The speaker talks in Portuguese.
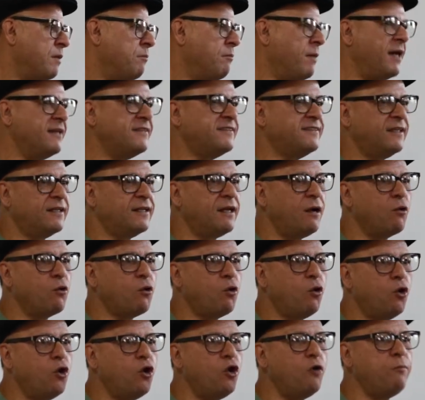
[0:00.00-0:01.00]
Macerar o
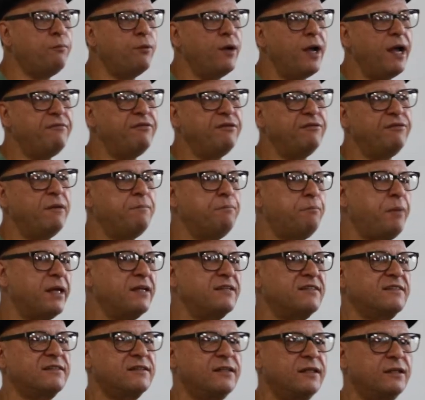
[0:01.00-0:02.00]
corpo é viver
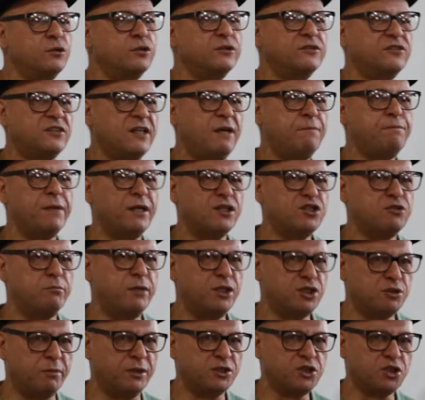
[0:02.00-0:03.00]
pensando sempre as
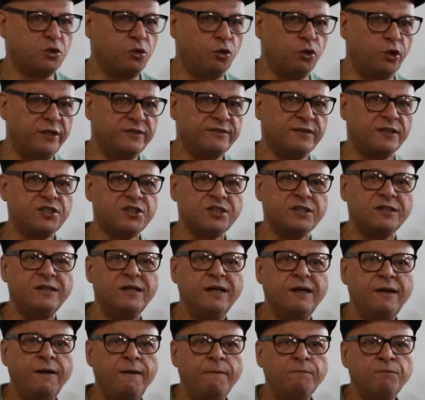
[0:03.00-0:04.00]
mesmas coisas,
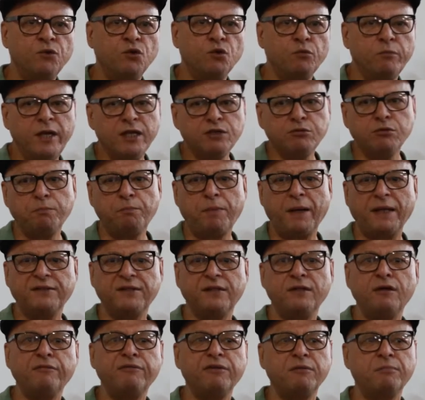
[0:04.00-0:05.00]
no mesmo
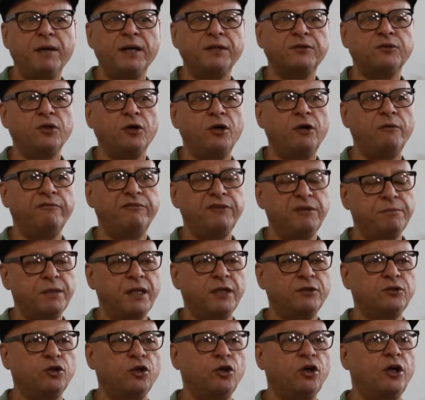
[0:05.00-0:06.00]
padrão
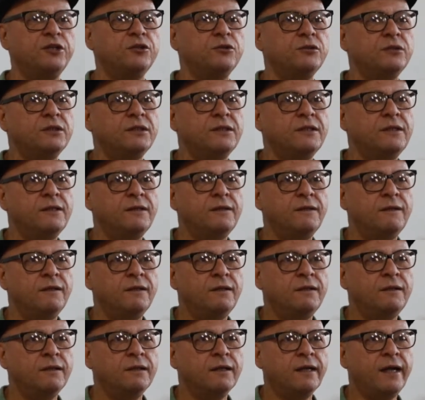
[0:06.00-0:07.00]
vibratório,
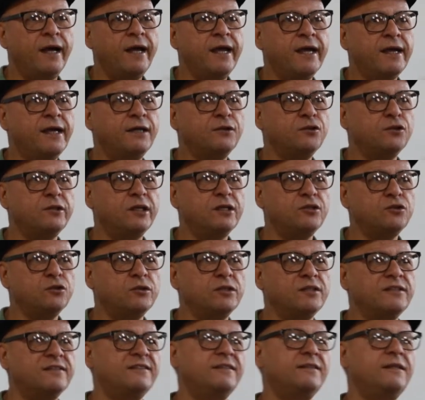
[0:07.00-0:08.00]
carregando dentro
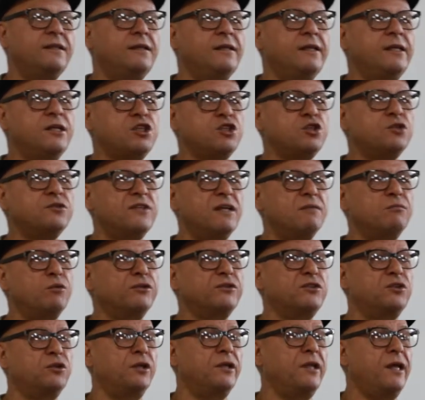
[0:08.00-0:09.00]
de si lixos
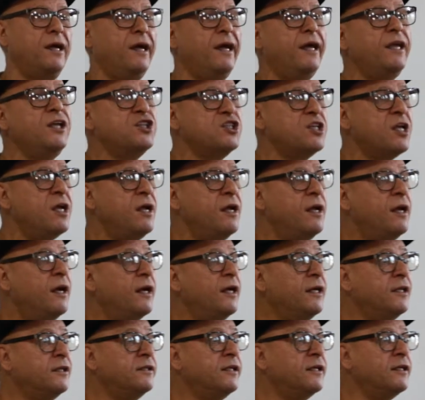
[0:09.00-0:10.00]
emocionais,
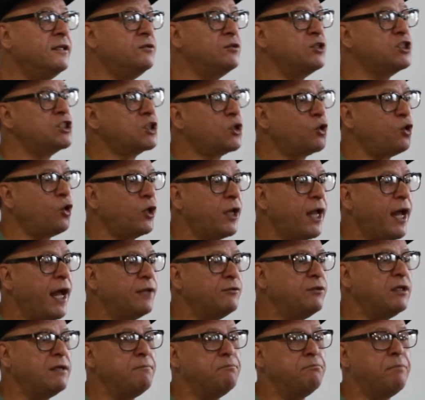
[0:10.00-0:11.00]
andando
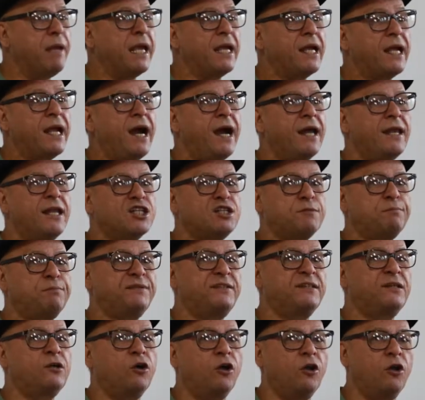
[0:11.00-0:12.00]
escorado em bengalas
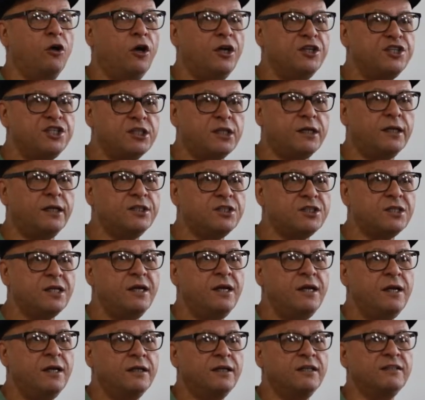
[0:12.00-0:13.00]
psicológicas,
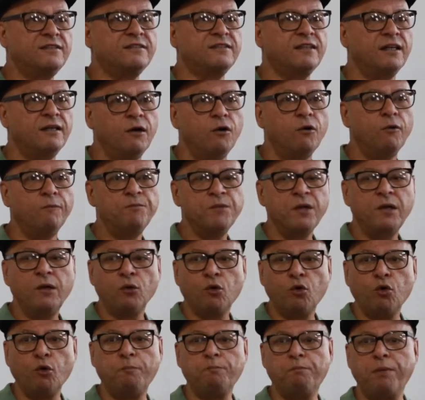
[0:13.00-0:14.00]
que são
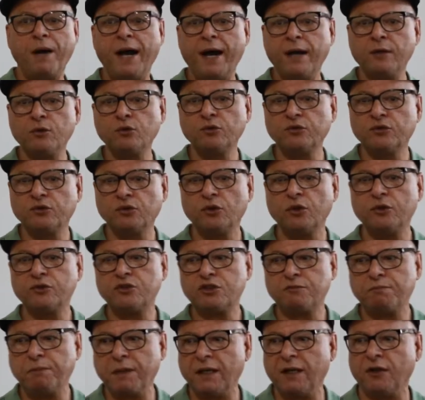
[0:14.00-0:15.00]
culpar os
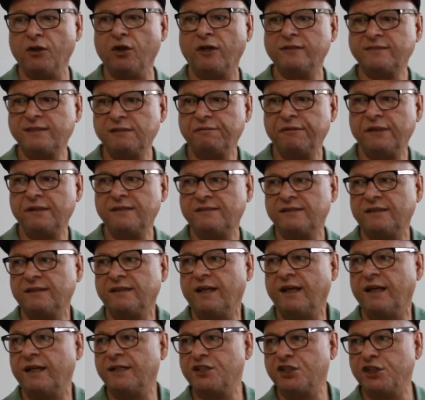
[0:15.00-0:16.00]
outros pela nossa
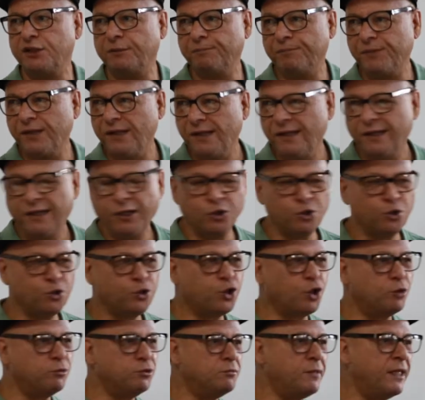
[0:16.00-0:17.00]
infelicidade. Eu não
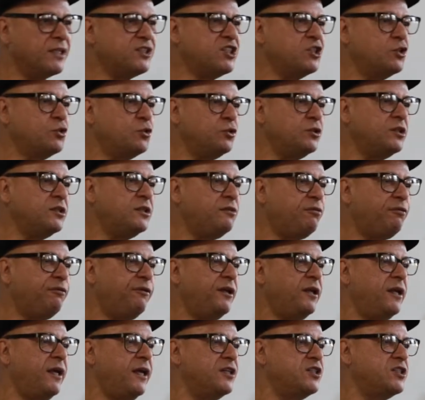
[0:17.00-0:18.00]
tomo uma atitude
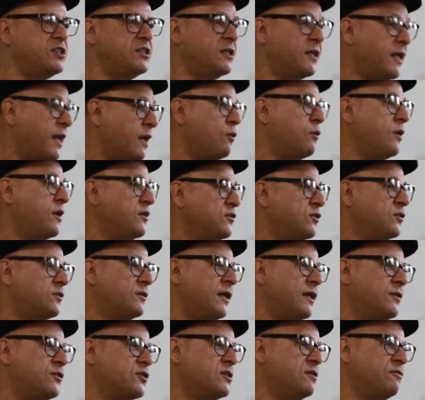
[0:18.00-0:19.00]
diferente e quero
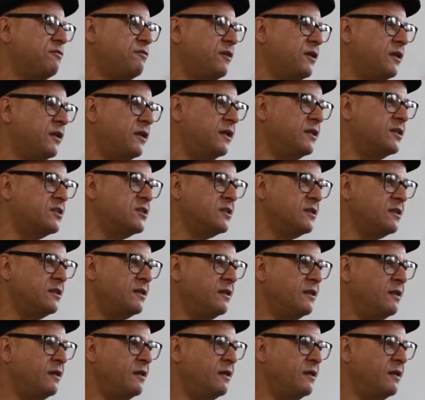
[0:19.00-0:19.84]
resultados diferentes.